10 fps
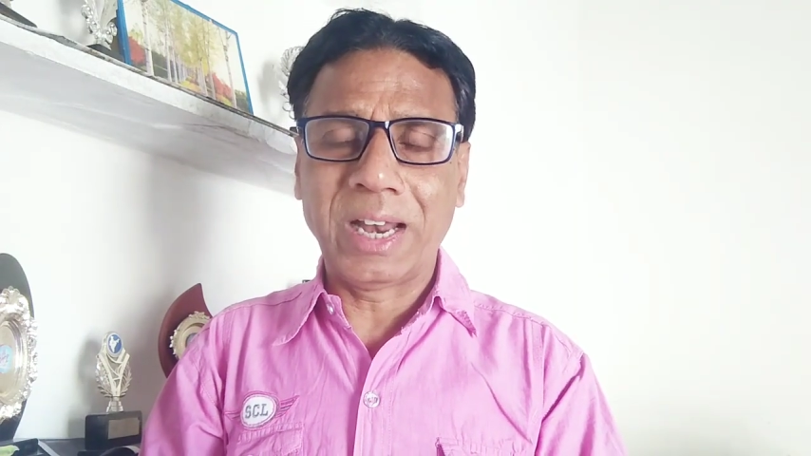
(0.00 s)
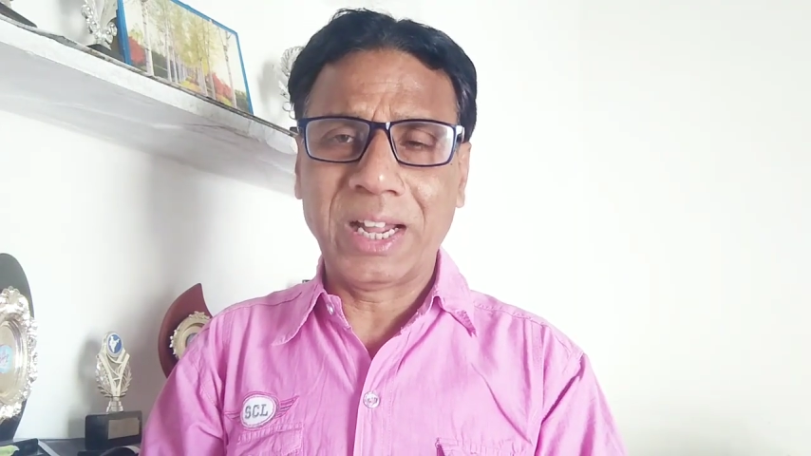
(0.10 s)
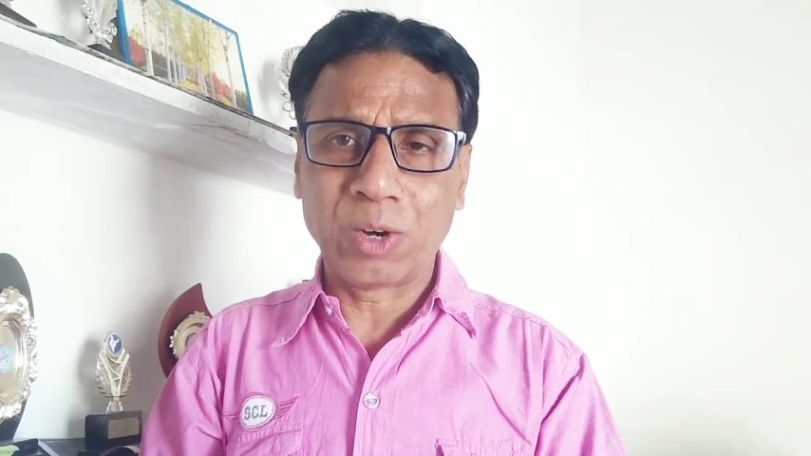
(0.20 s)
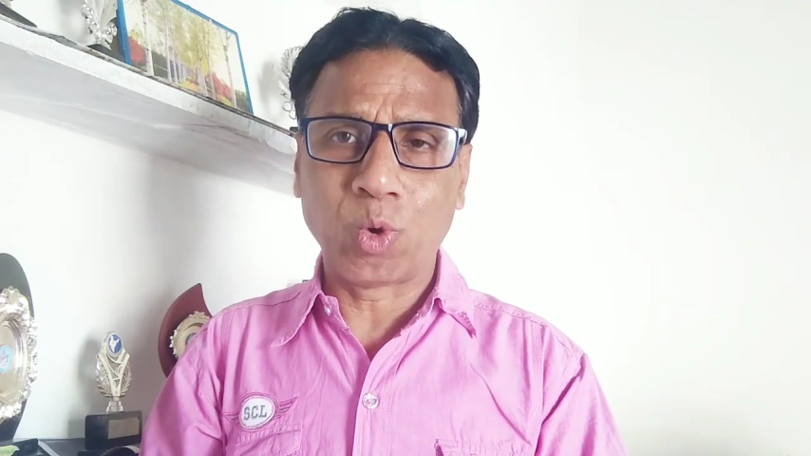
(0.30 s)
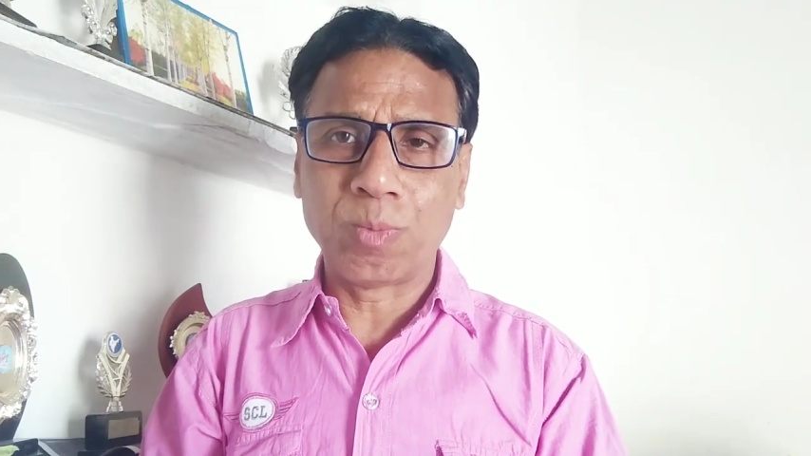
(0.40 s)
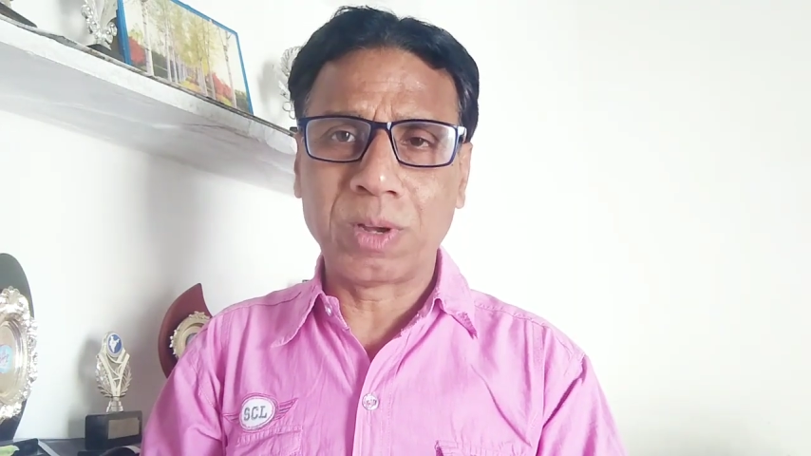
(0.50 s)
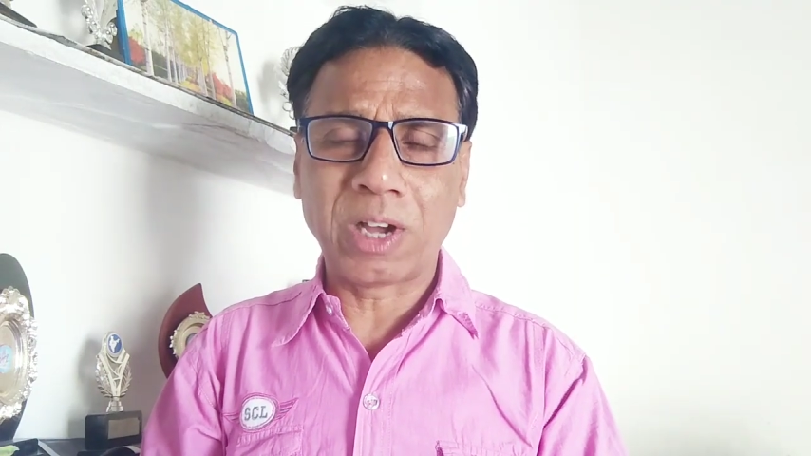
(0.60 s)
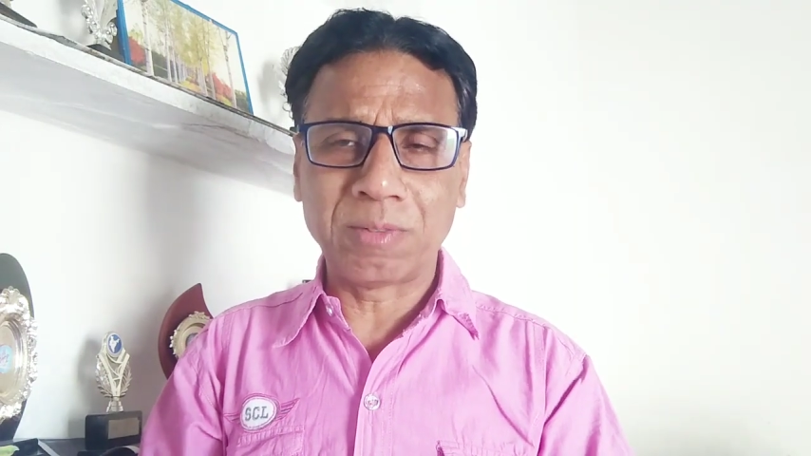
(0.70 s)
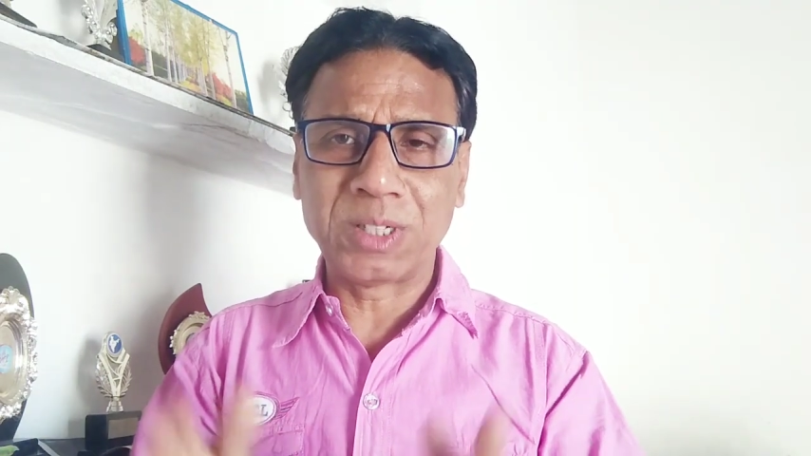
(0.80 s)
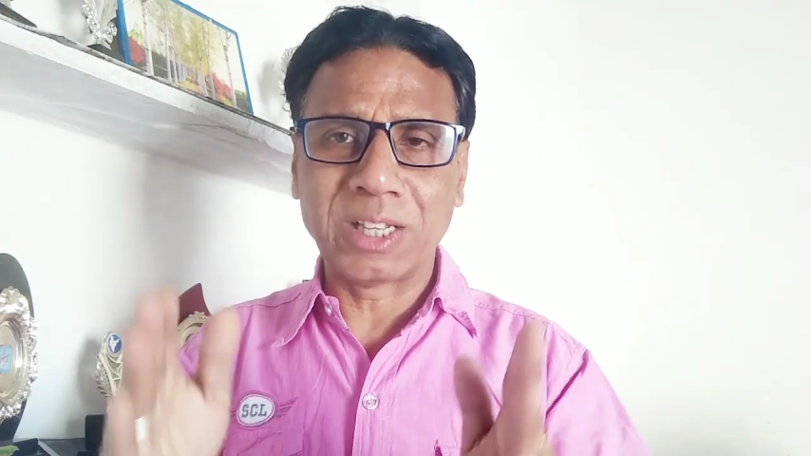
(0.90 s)
अलग रोल में
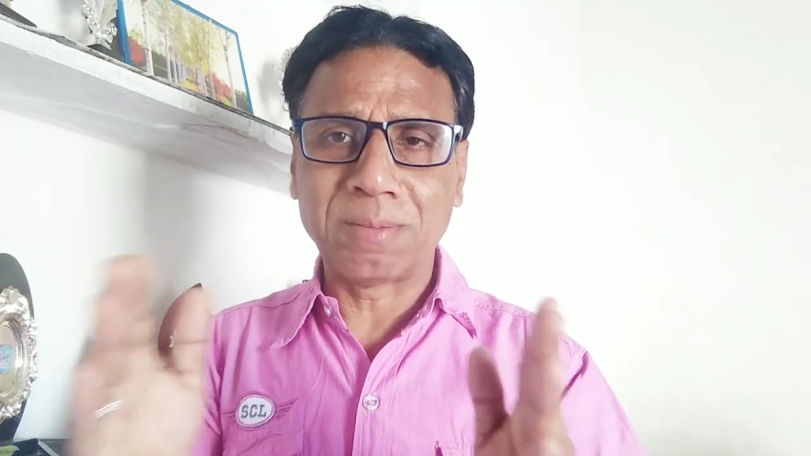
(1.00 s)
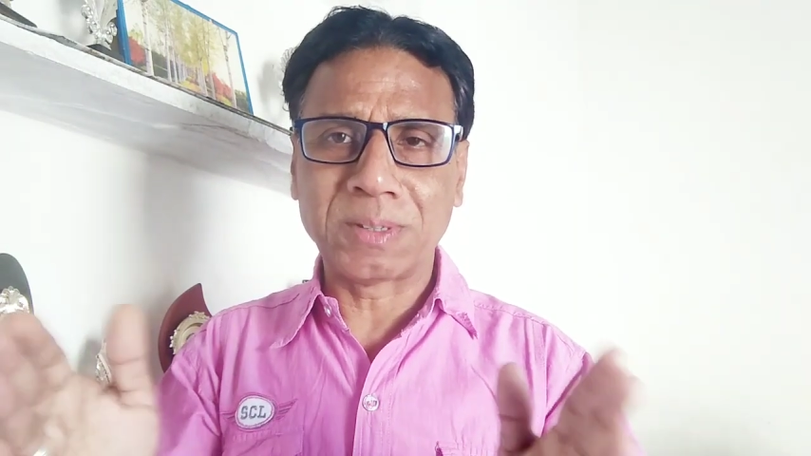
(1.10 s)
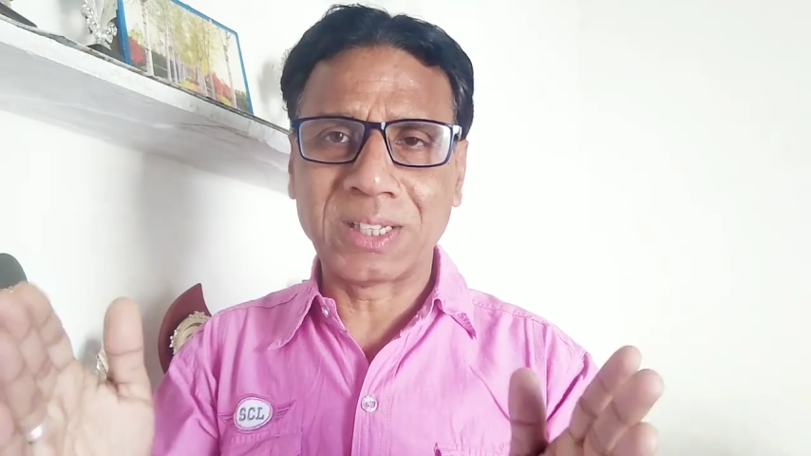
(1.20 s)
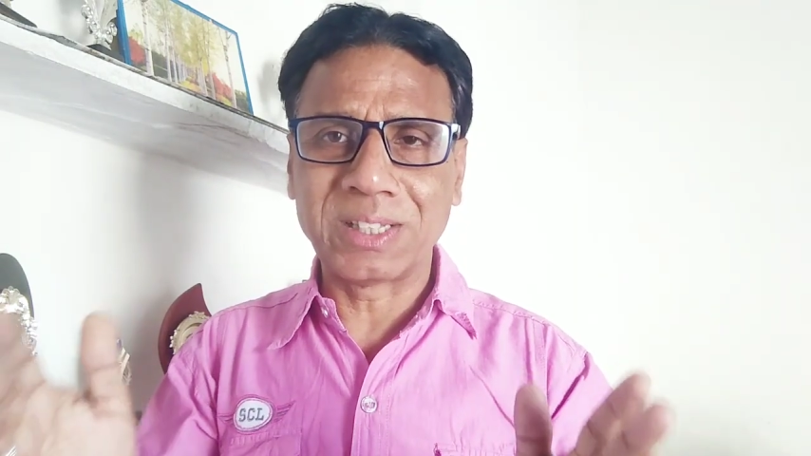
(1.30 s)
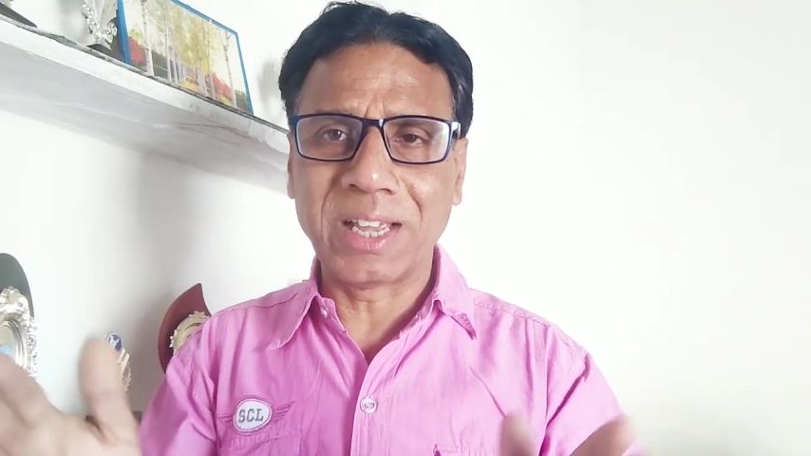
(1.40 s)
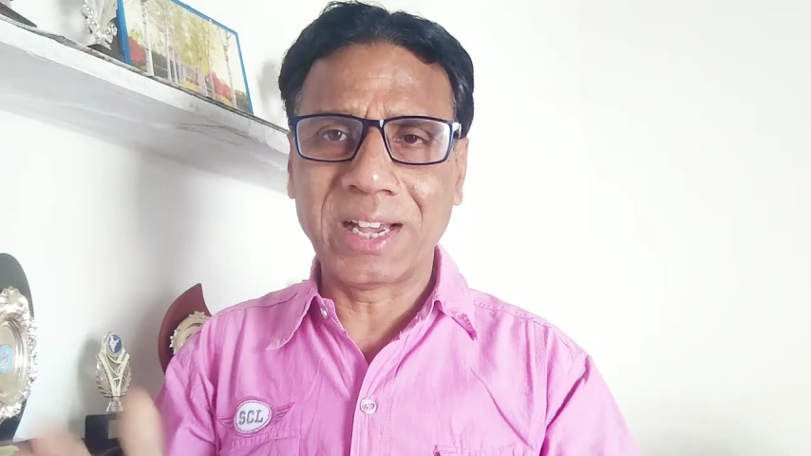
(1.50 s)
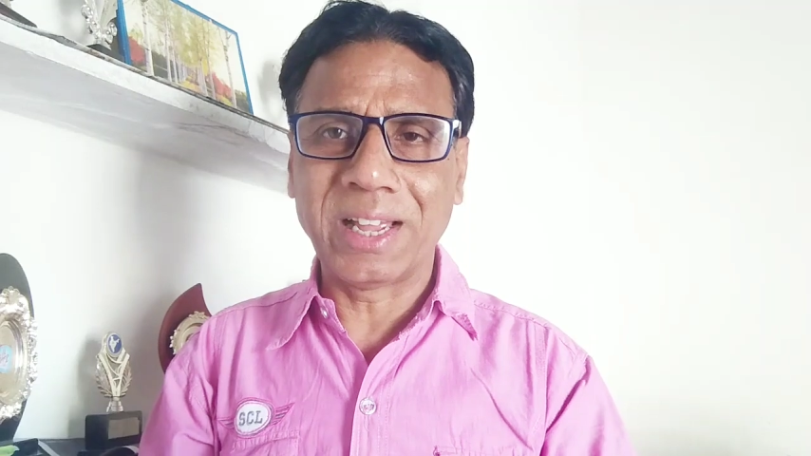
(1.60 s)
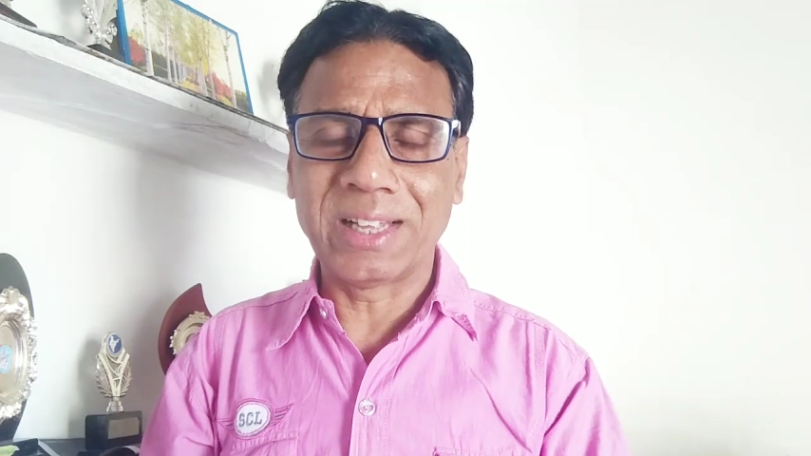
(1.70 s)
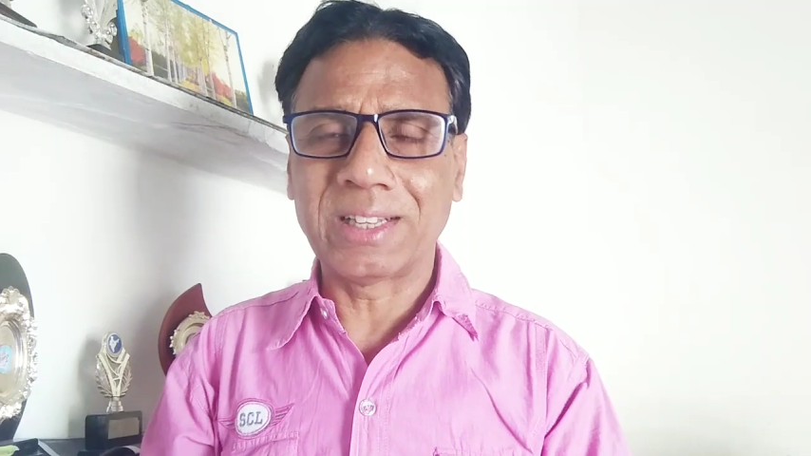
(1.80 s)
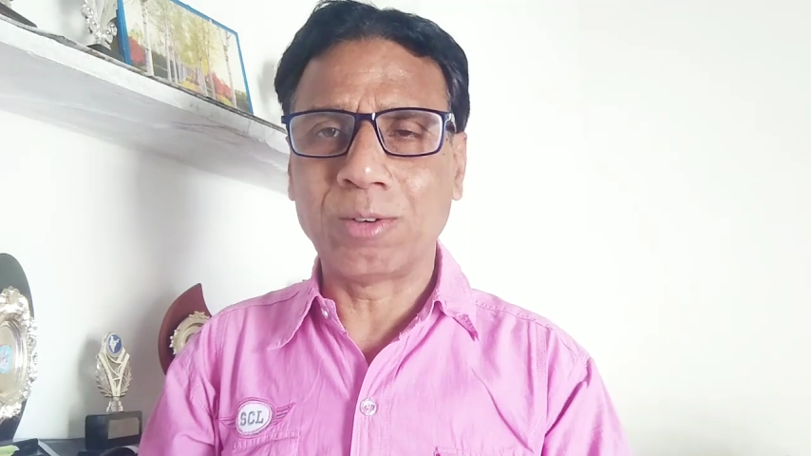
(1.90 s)
काफी ज्यादा पसंद किया
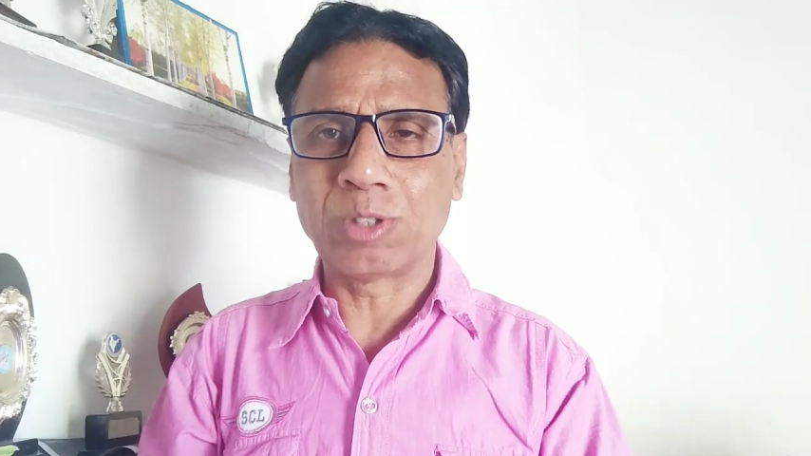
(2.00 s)
गया था